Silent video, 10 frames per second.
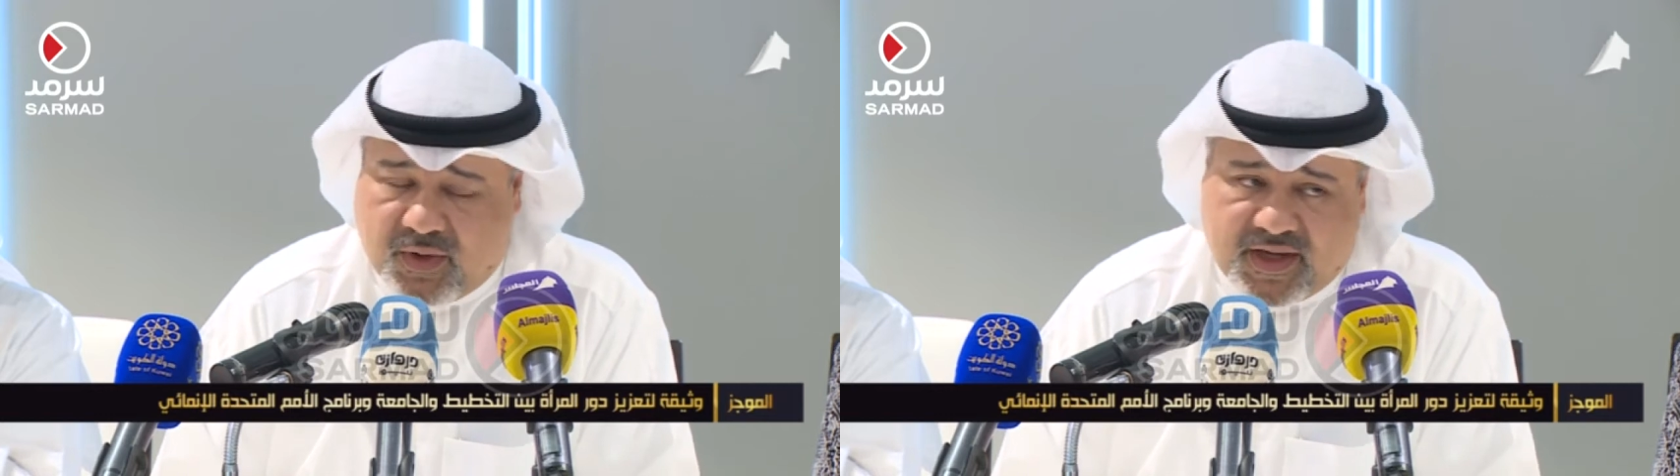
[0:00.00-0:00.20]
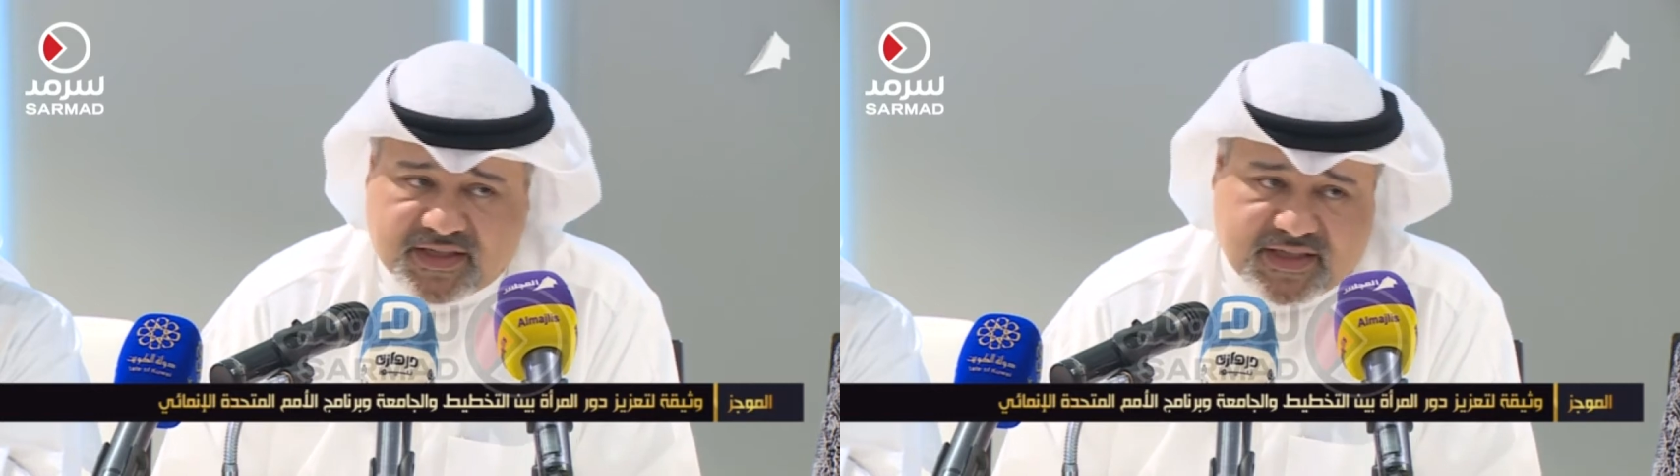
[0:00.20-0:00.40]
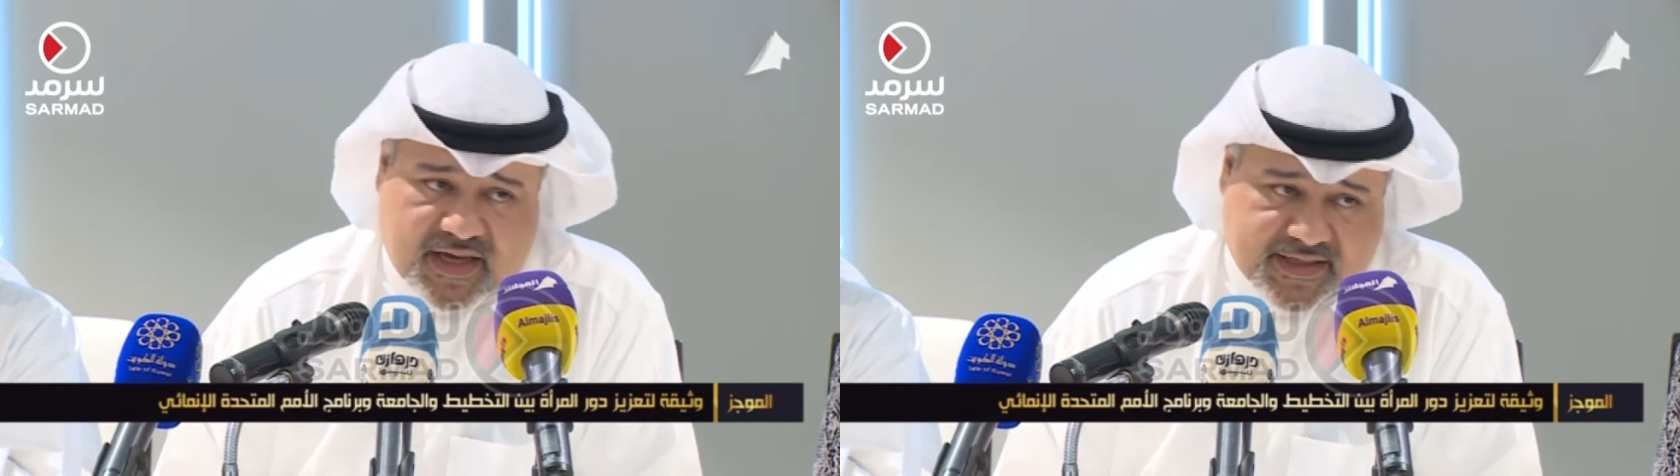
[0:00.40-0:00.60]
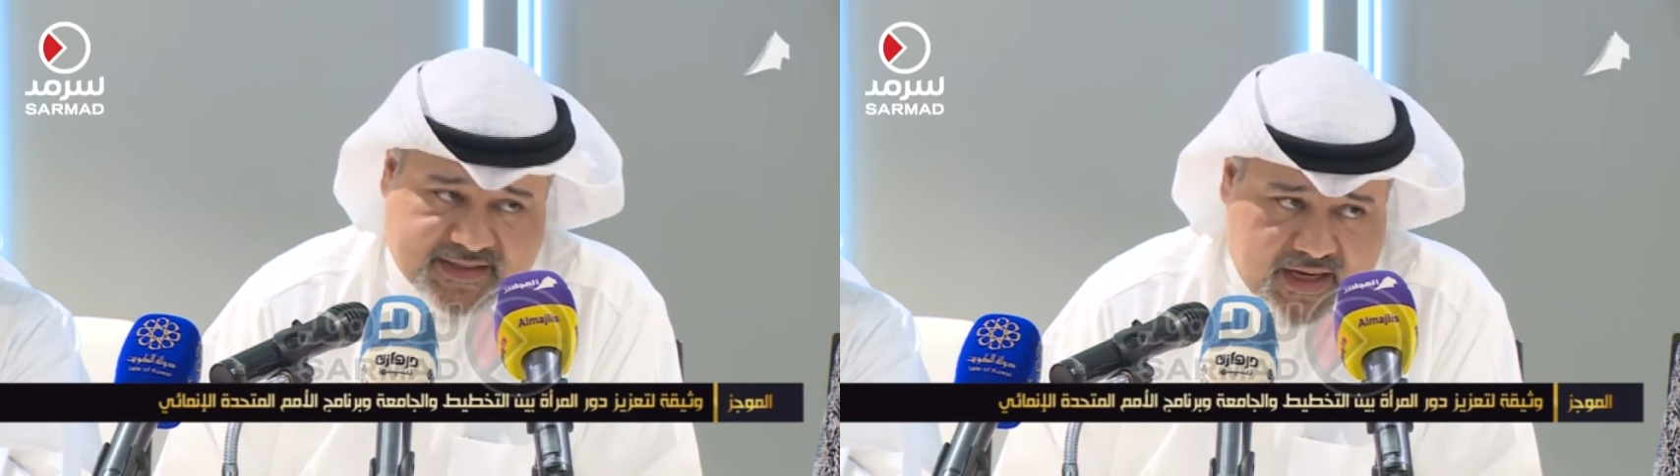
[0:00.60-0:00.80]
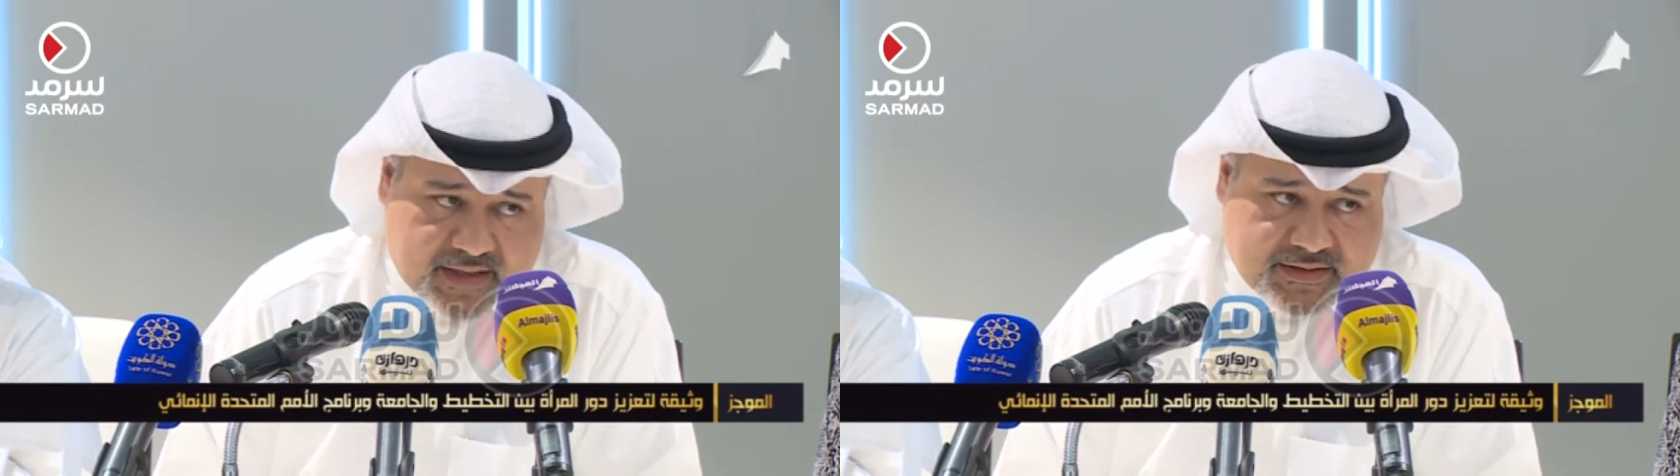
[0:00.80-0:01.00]
وهي
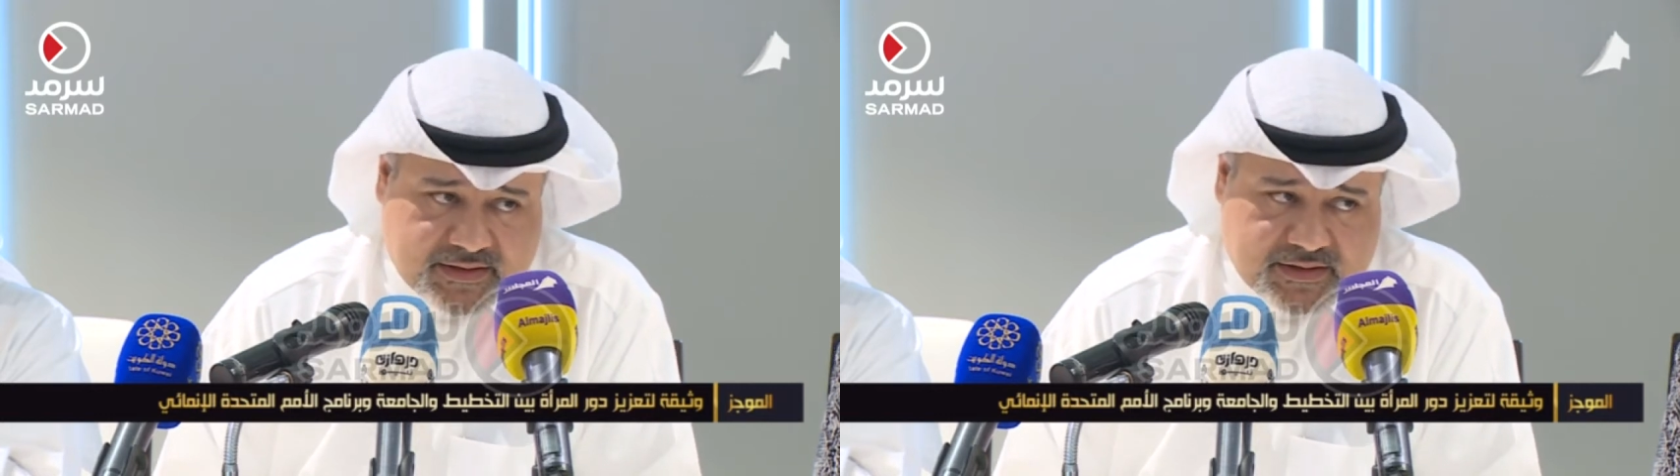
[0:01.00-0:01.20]
سياسات